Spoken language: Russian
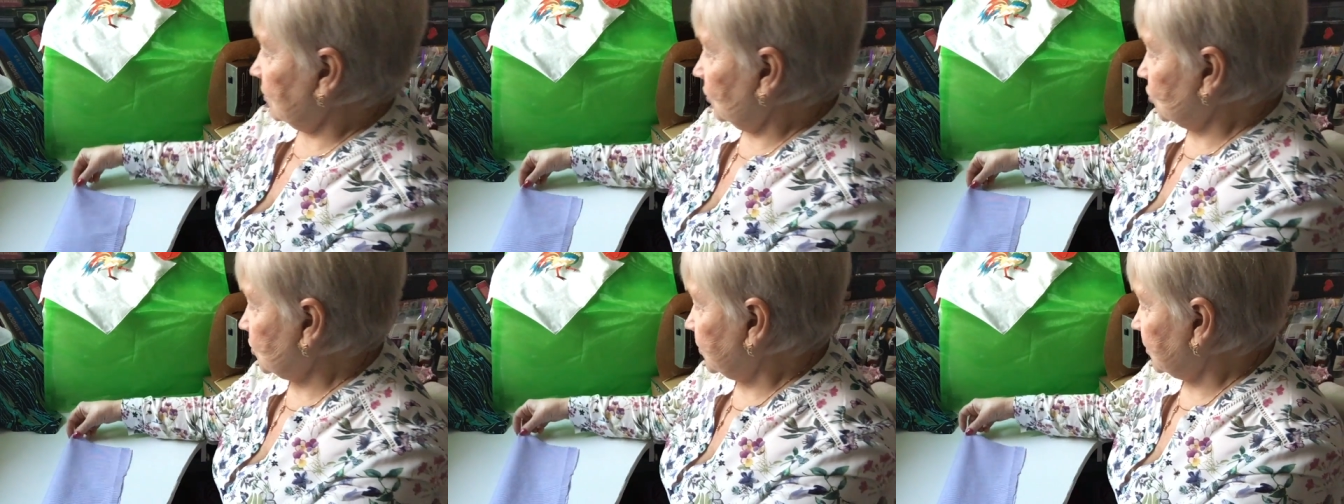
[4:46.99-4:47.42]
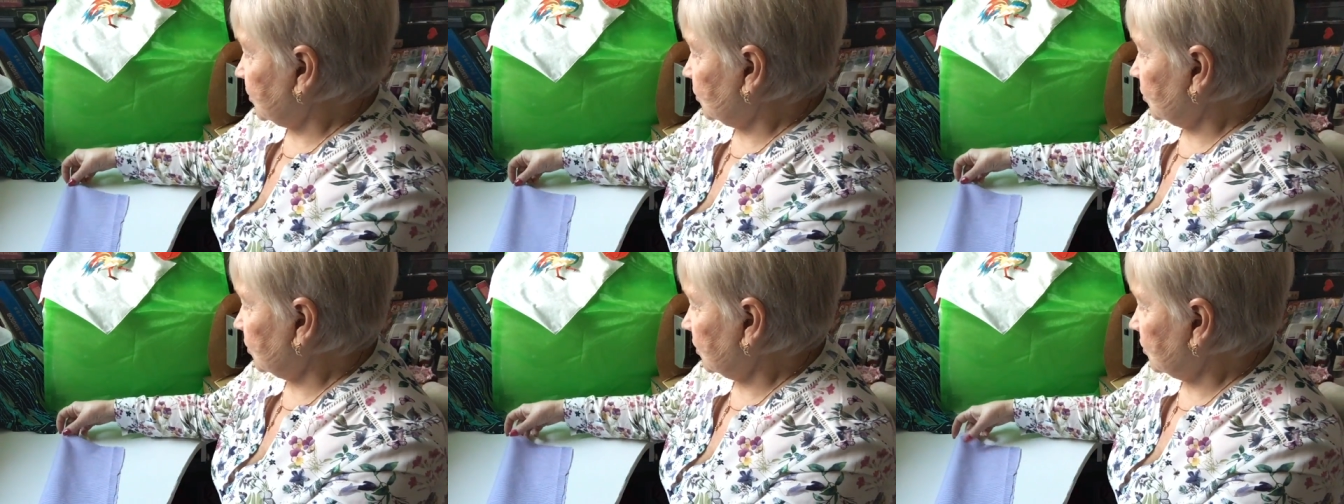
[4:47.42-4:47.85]
может быть,
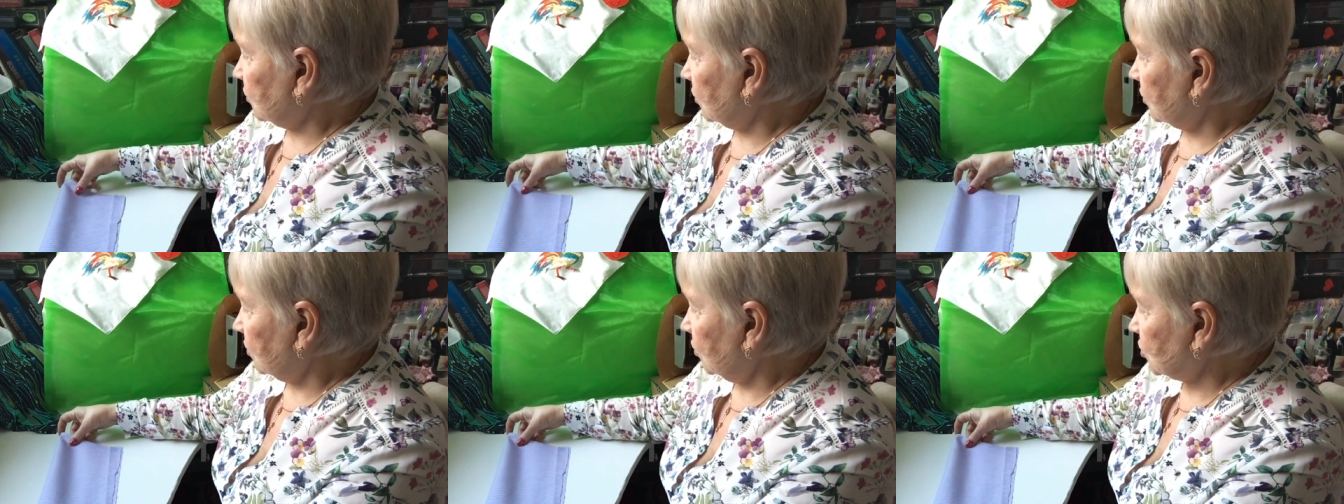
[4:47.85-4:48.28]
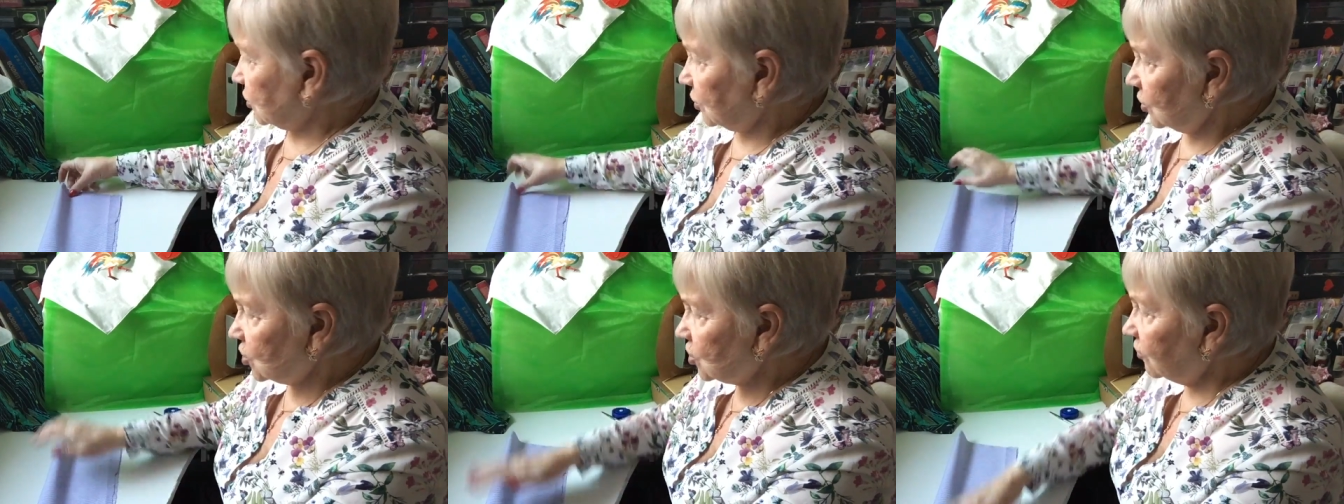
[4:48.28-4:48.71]
кто-то, кто
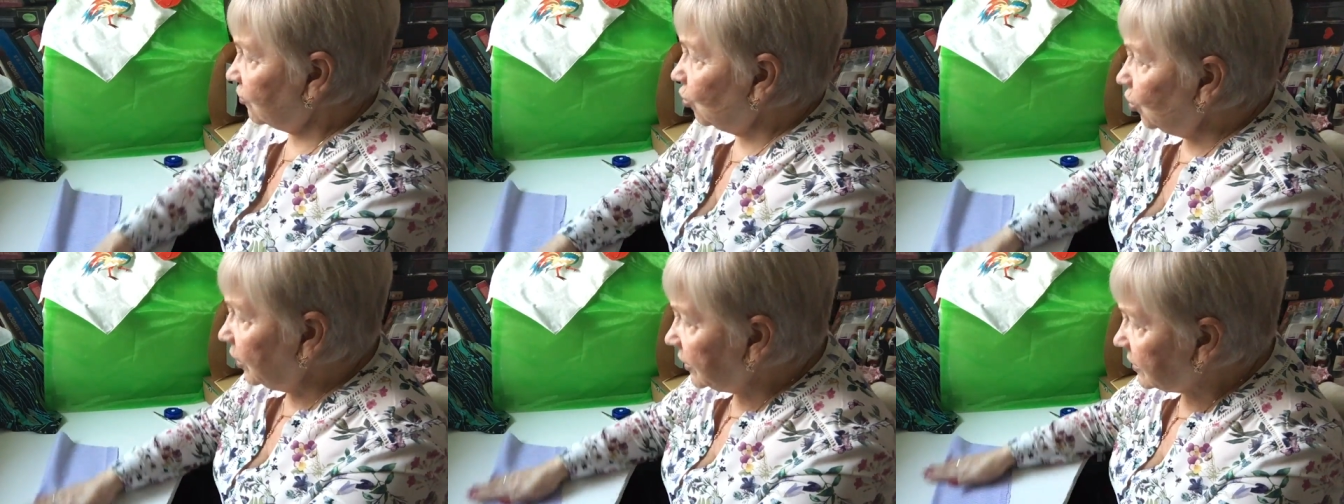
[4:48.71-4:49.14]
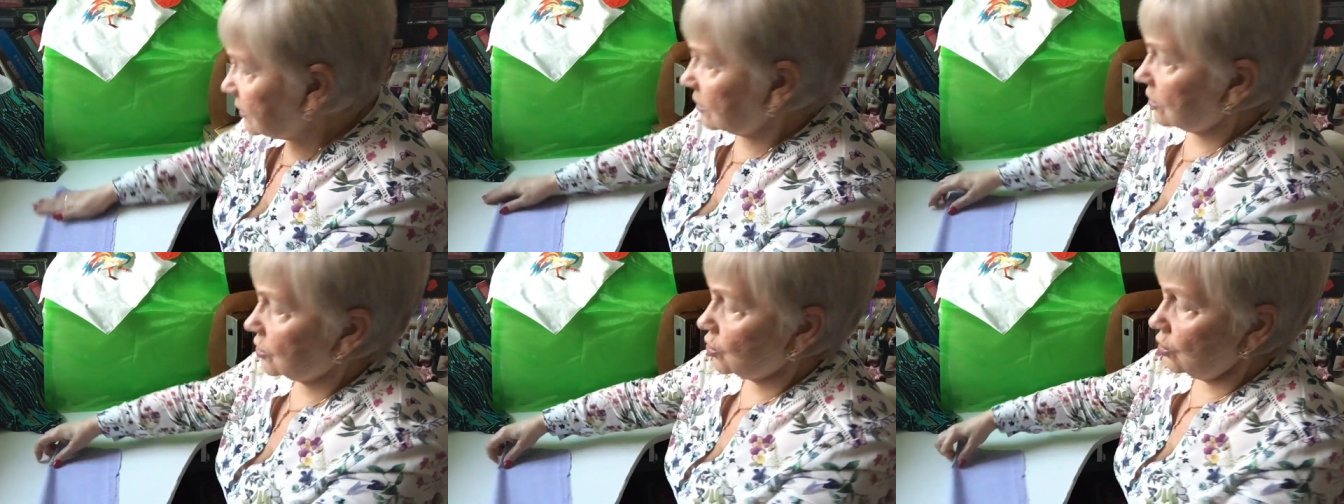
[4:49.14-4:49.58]
может
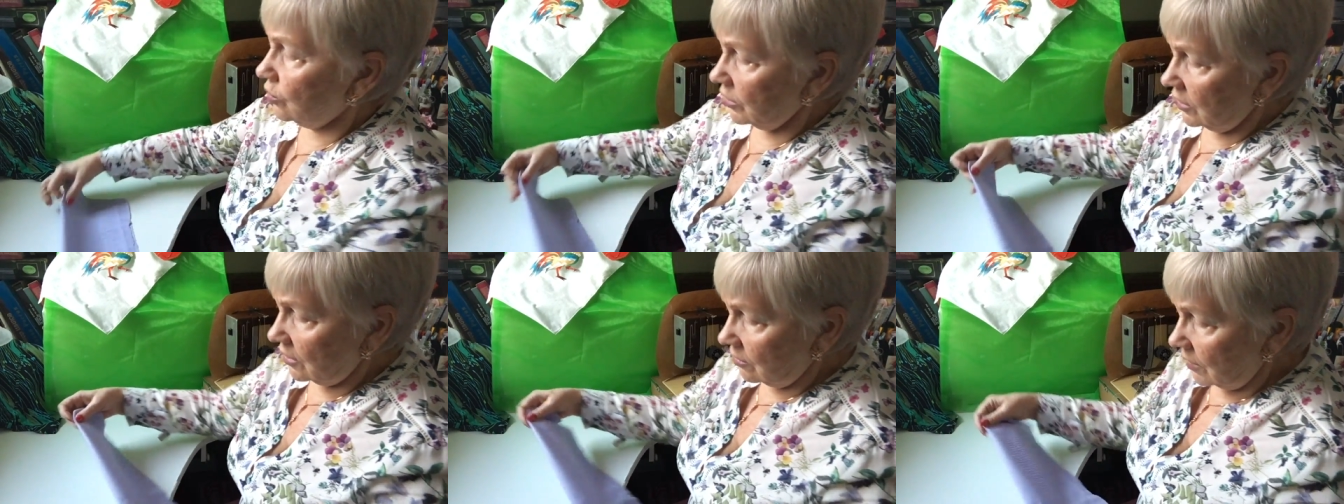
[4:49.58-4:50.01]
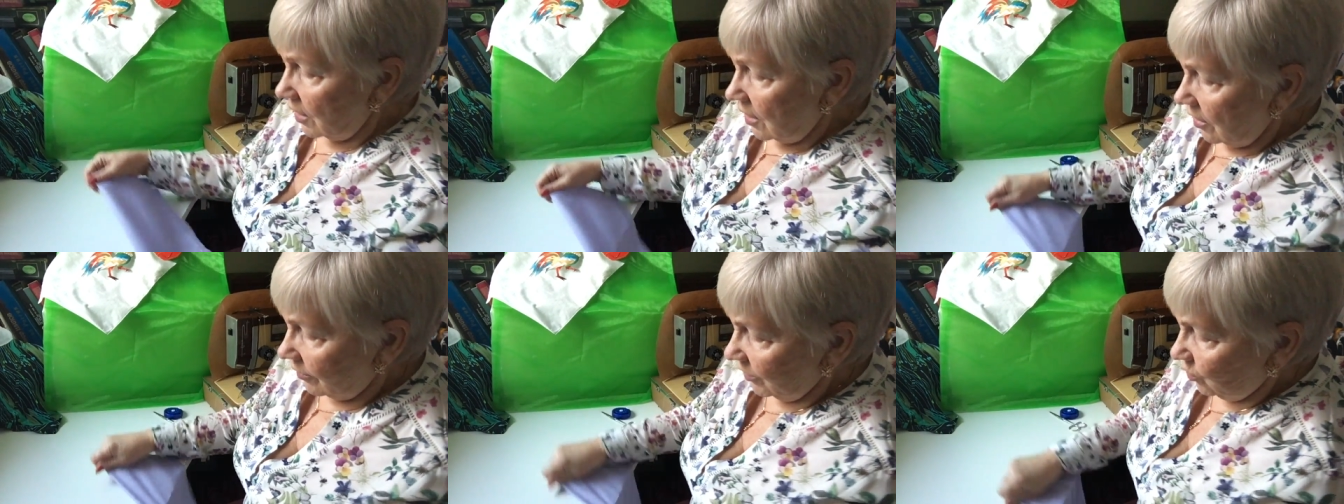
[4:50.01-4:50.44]
наживулить, чтобы там
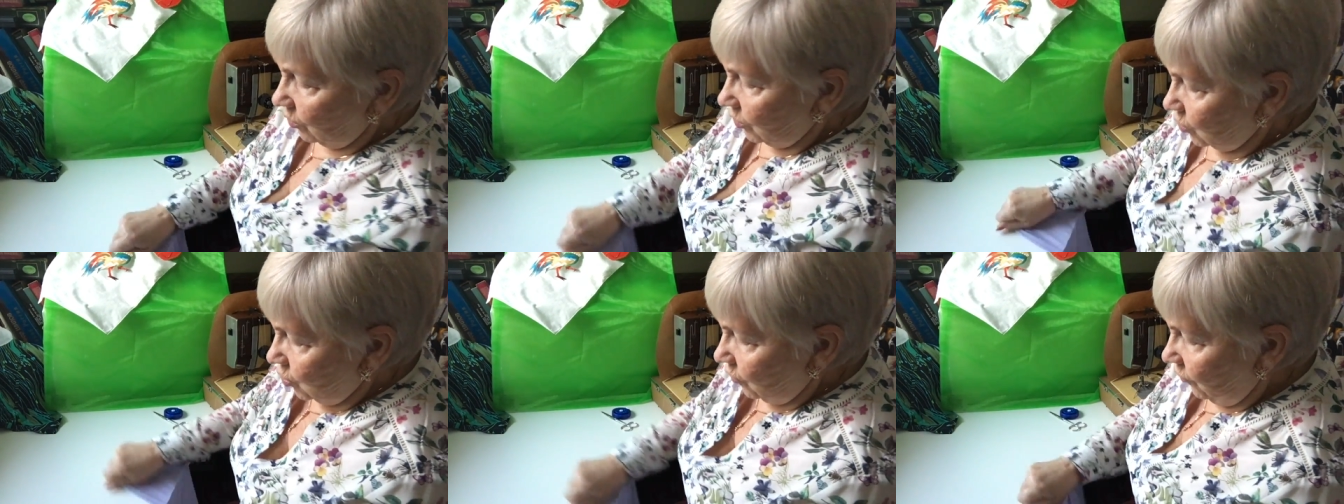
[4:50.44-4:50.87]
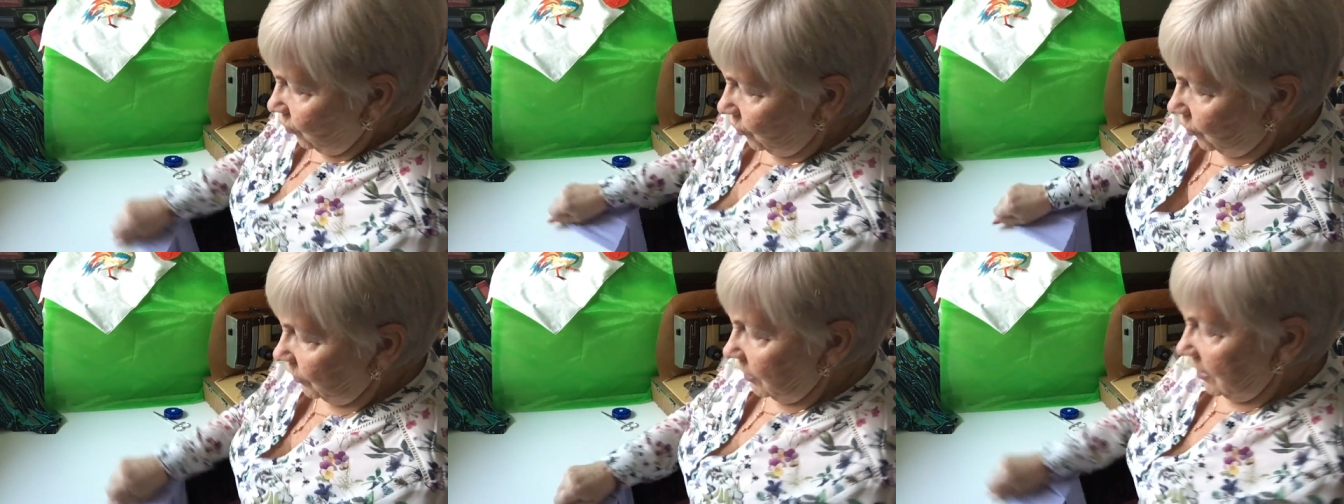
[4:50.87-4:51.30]
потом ту
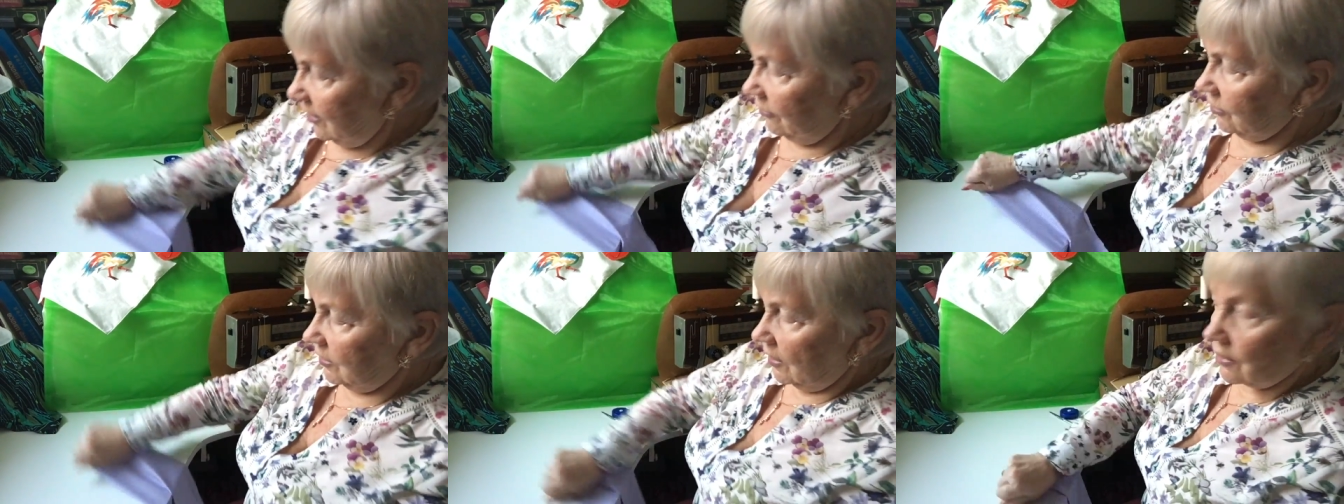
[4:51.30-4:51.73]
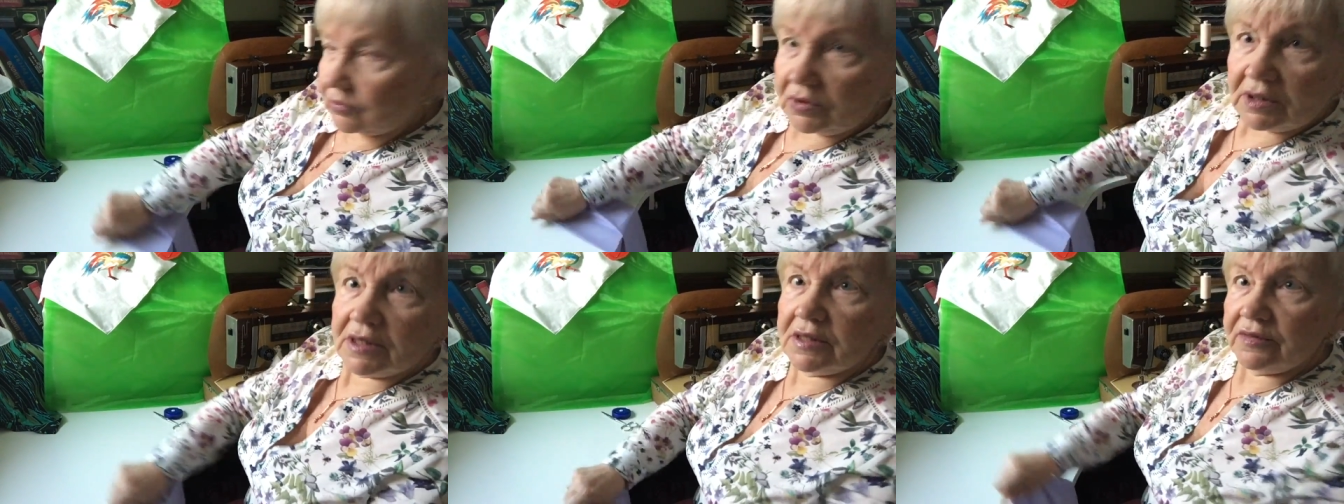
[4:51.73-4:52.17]
живульку. А я вот
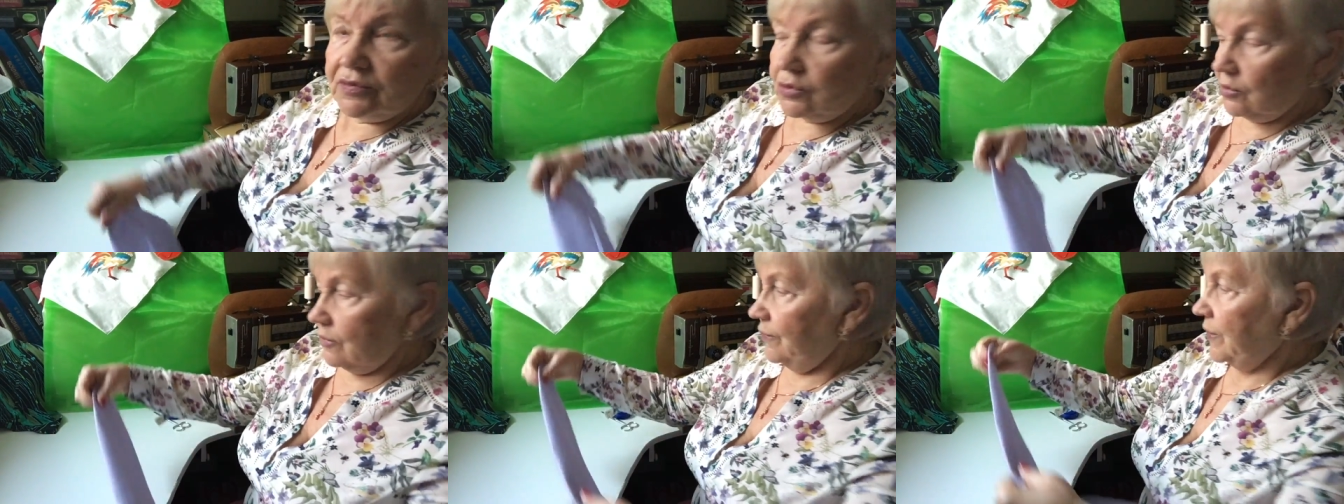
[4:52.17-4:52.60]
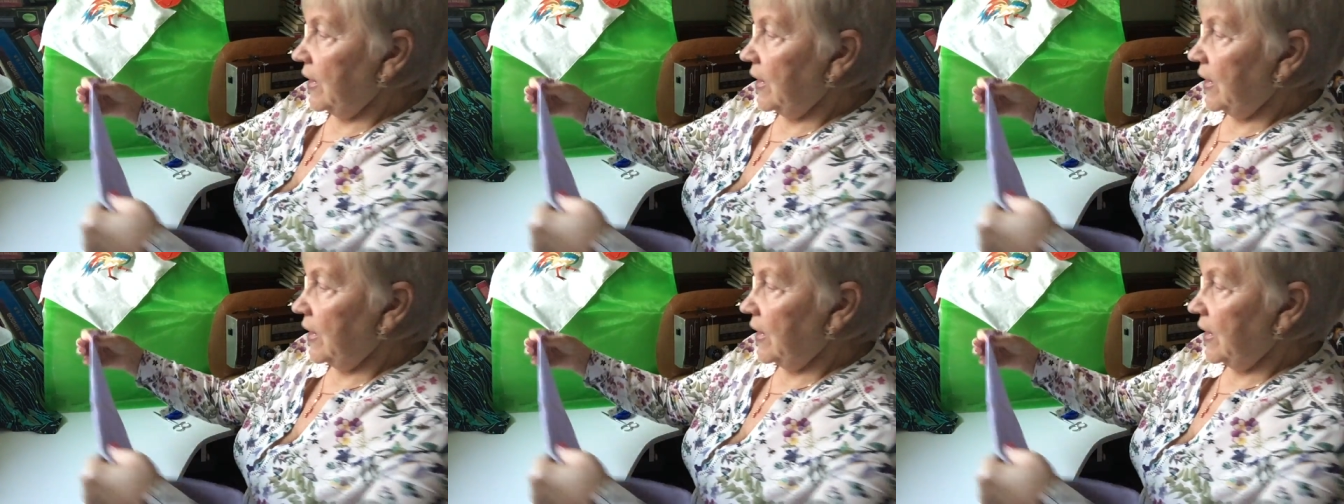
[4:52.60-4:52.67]
так раз и все.